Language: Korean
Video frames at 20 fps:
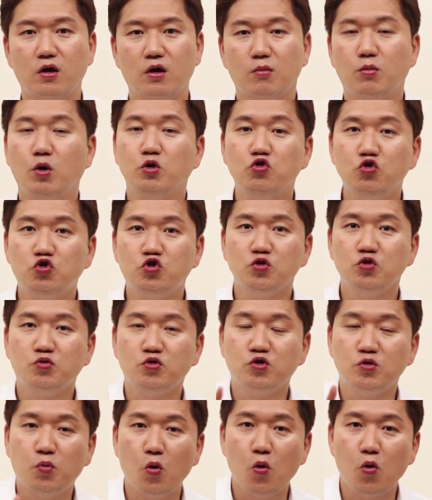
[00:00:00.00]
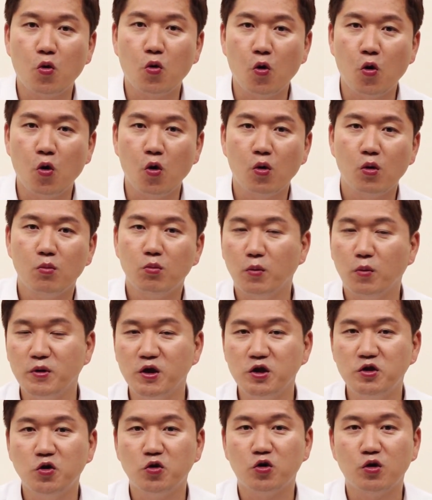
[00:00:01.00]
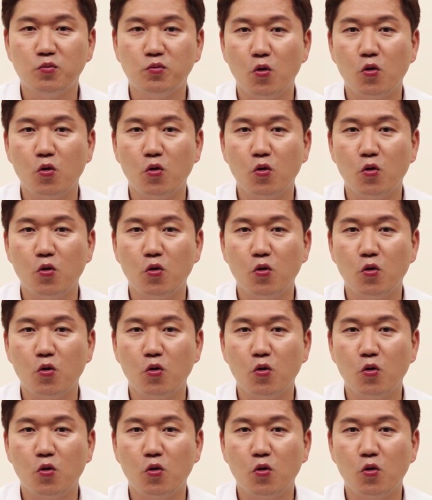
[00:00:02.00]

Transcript: 뭐 유튜브를 보고 뭐 비디오를